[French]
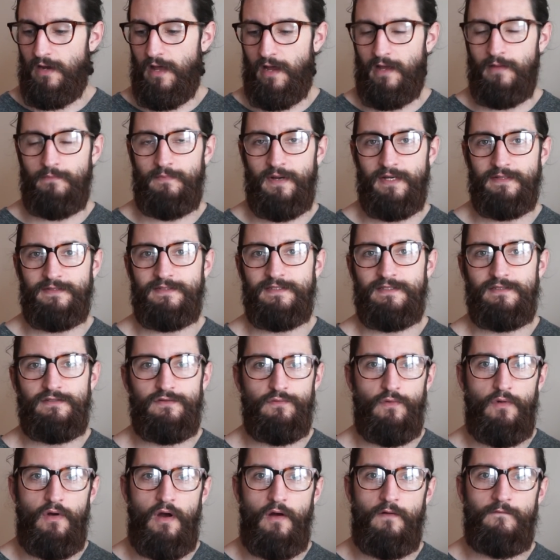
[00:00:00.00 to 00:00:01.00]
la
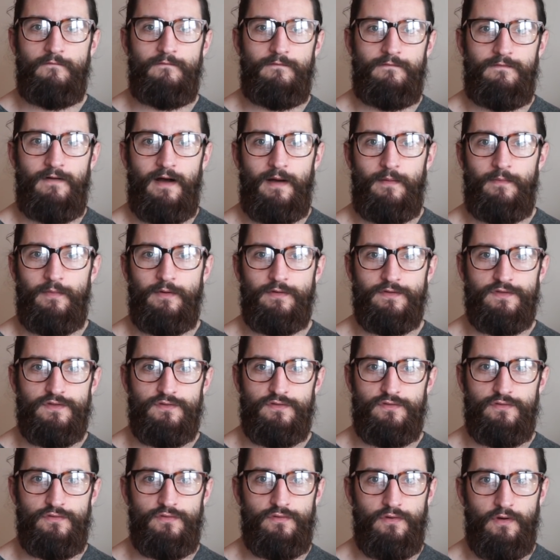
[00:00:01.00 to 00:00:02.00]
répartition homme-femme
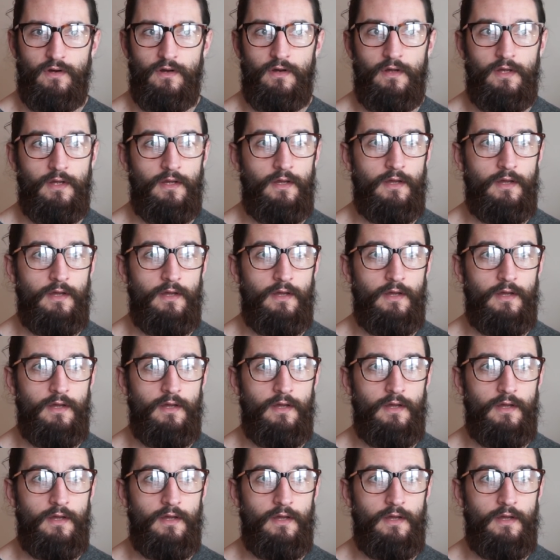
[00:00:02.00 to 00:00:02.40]
sur